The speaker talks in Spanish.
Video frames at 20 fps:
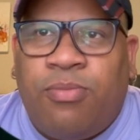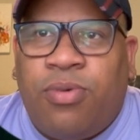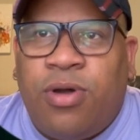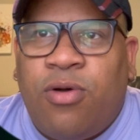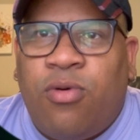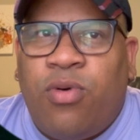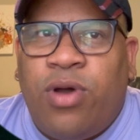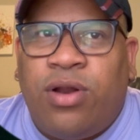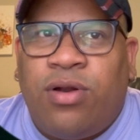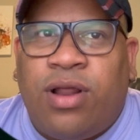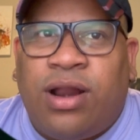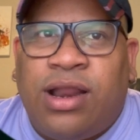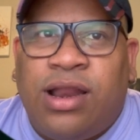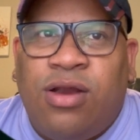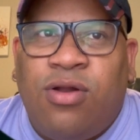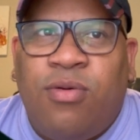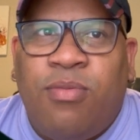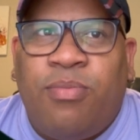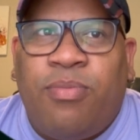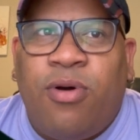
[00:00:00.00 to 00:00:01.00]
pues bueno,
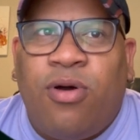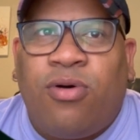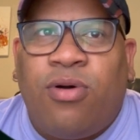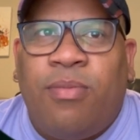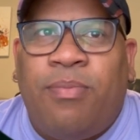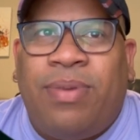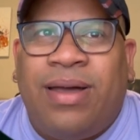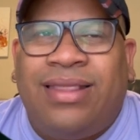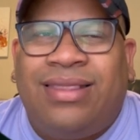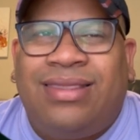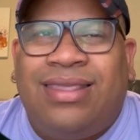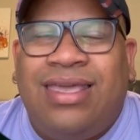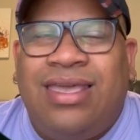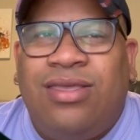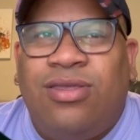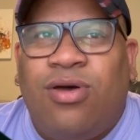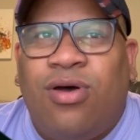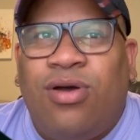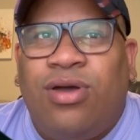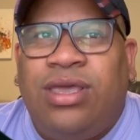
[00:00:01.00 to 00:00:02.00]
arregló un poco el
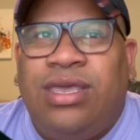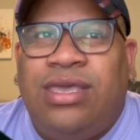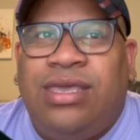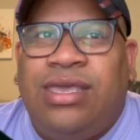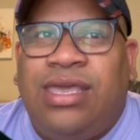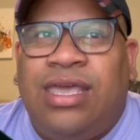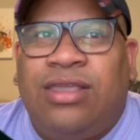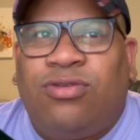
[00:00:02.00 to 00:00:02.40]
partido y,